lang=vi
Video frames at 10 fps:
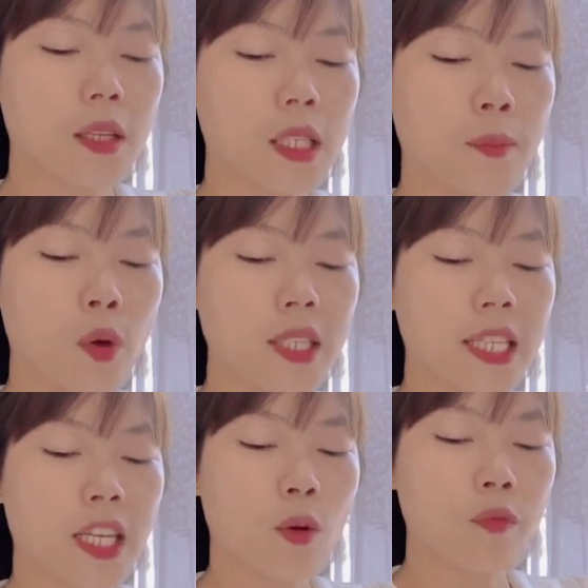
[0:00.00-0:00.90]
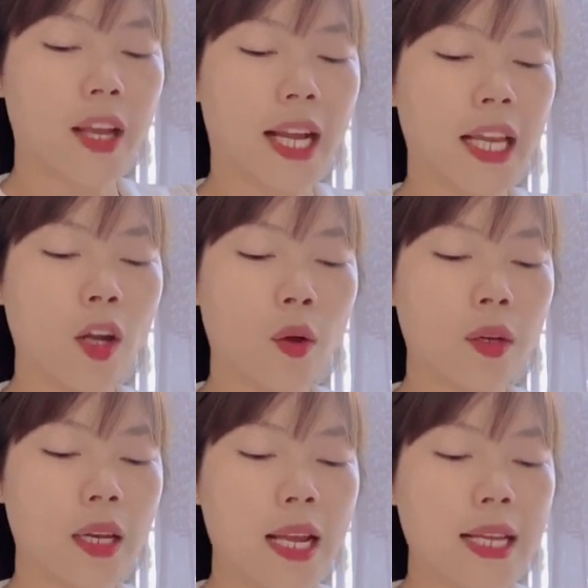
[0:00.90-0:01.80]
Sớm muộn gì cũng phải kết
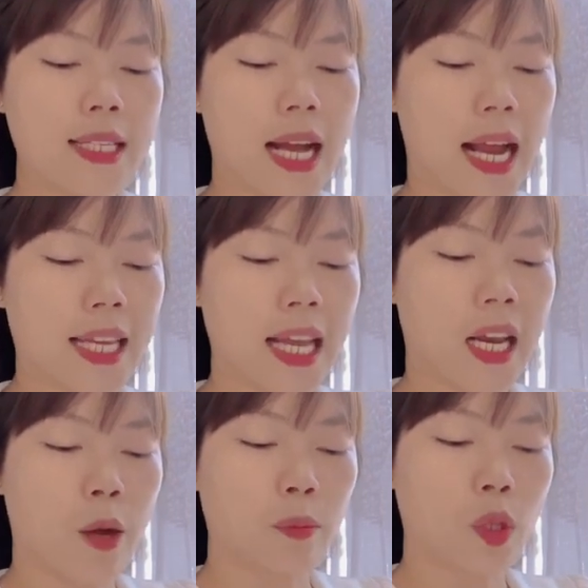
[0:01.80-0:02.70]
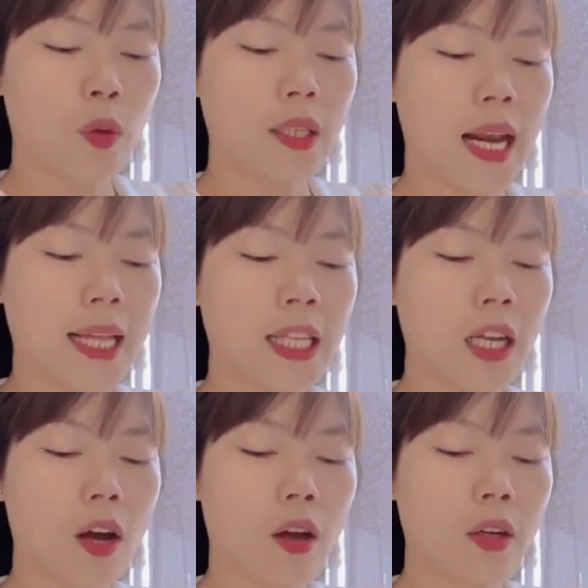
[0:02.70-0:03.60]
hôn, gia cảnh nhan hồng tốt lại
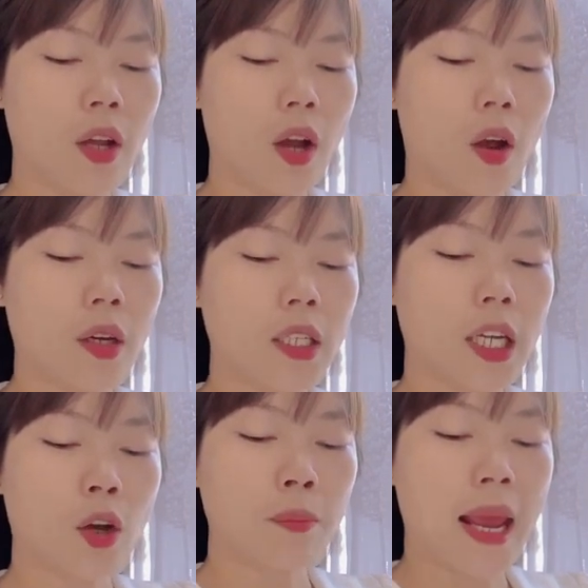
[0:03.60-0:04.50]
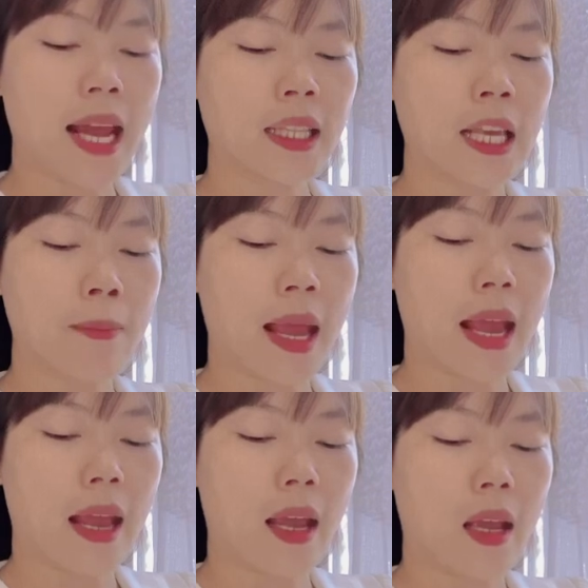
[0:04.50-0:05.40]
thích con, con cưới con bé thì
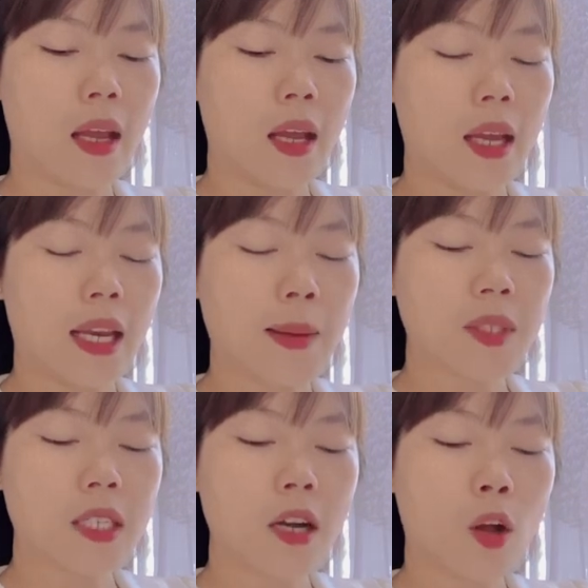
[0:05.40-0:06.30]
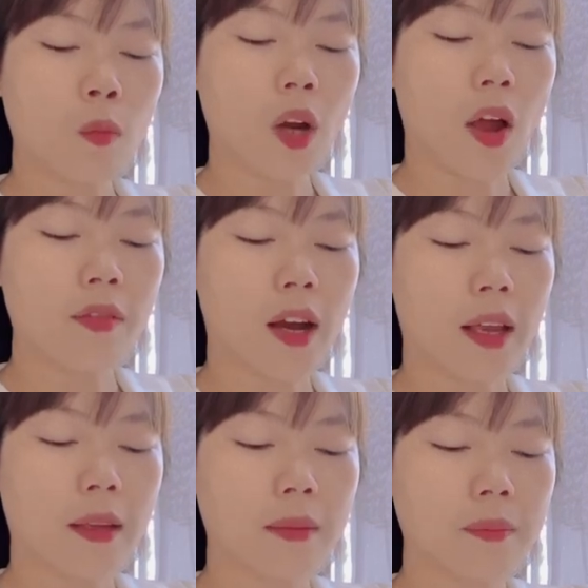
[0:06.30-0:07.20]
mẹ... Năm xưa cũng nói vậy.
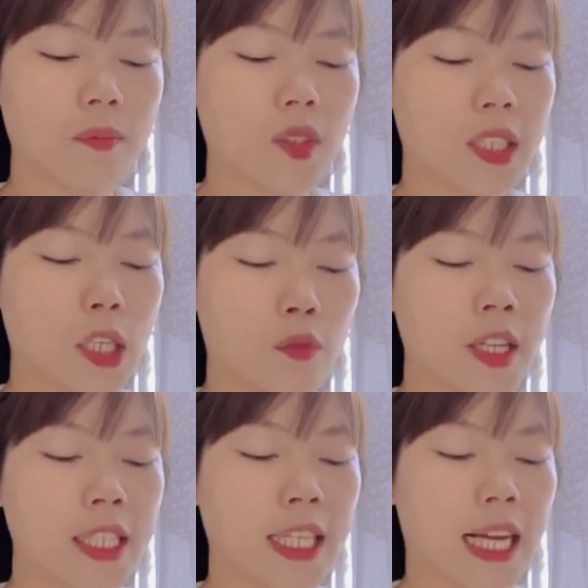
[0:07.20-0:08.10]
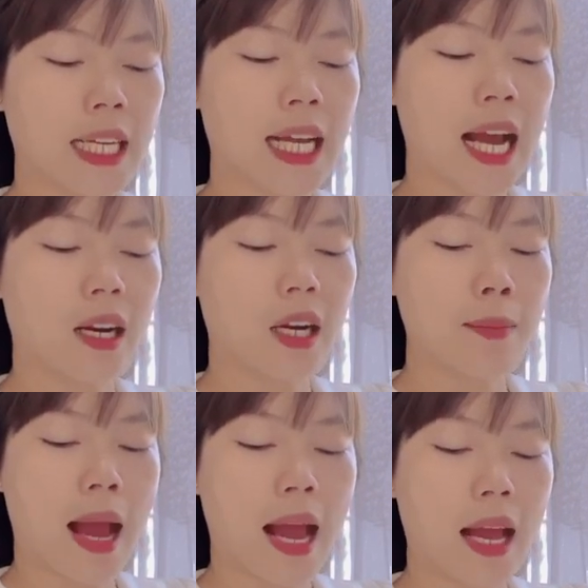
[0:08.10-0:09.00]
Trình Phi Trì cắt ngang
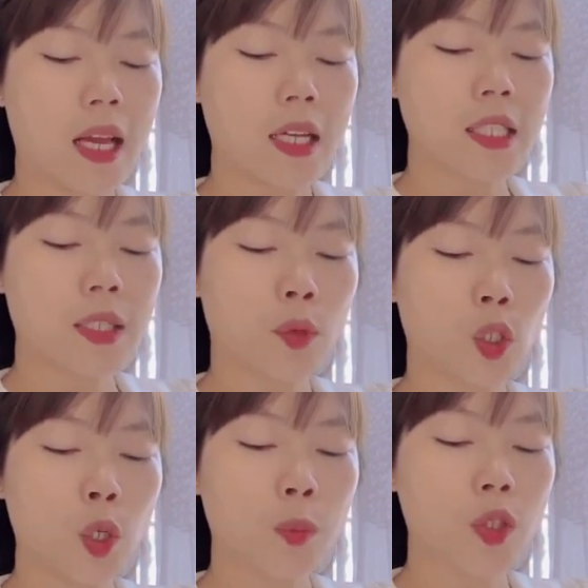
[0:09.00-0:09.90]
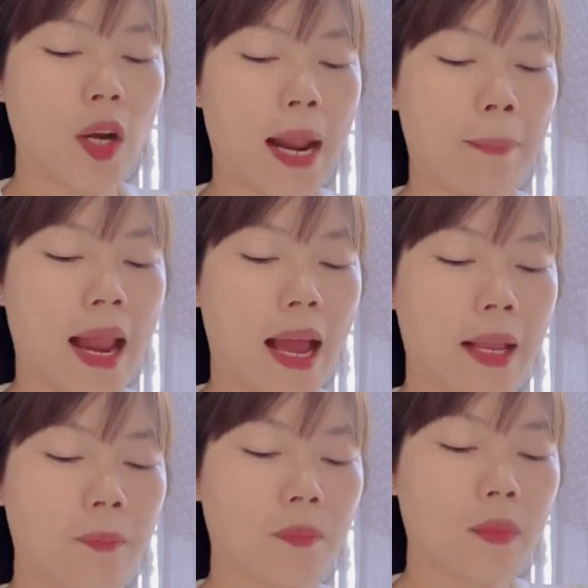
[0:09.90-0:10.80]
lời bà, dừng một lúc rồi lặp lại.
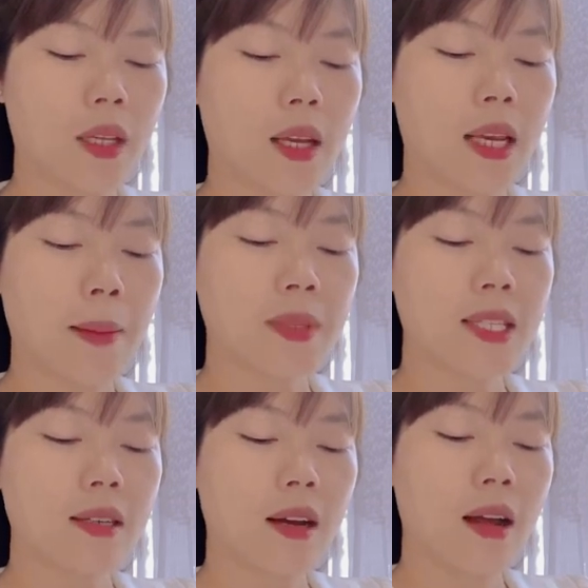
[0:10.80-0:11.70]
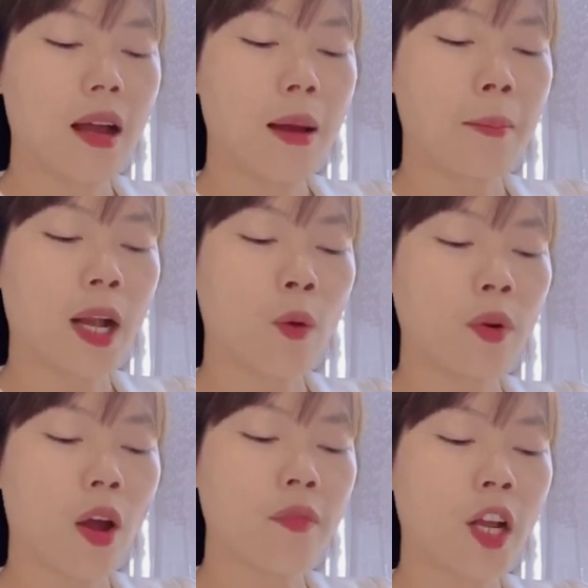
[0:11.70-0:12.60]
Năm xưa, mẹ
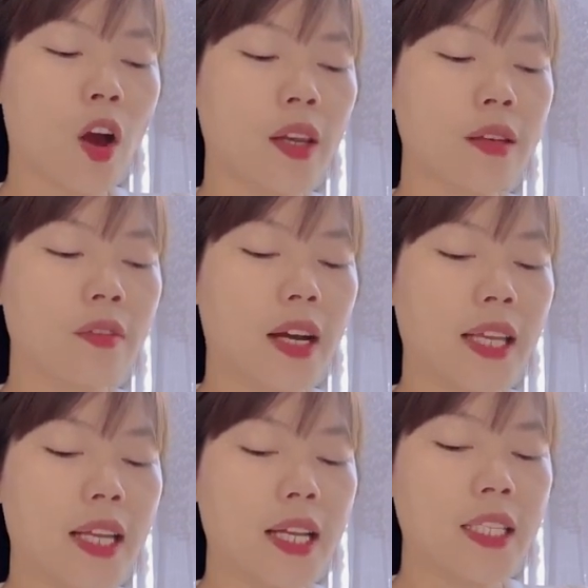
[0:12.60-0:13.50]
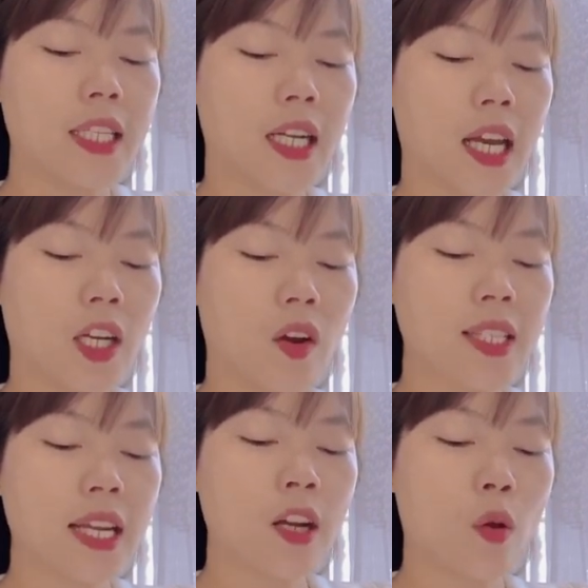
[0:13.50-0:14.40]
cũng nói với con như vậy. Chỉ cần
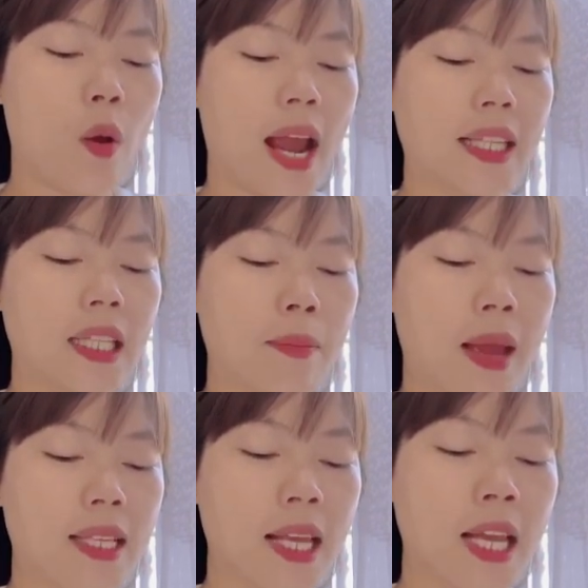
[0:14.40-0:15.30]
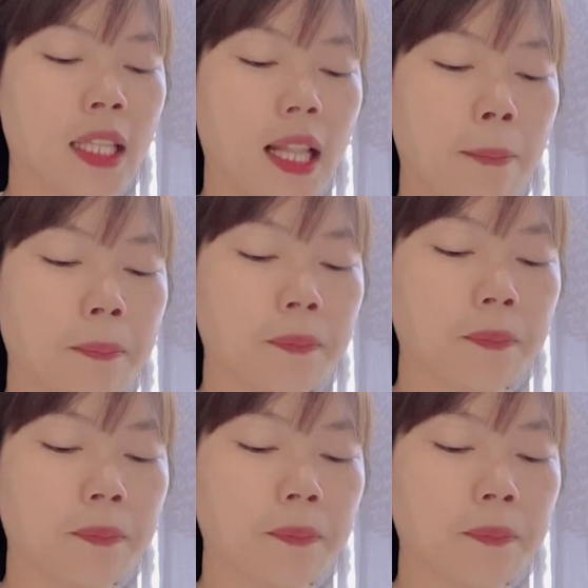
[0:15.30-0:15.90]
con ra nước ngoài thì mẹ sẽ yên tâm.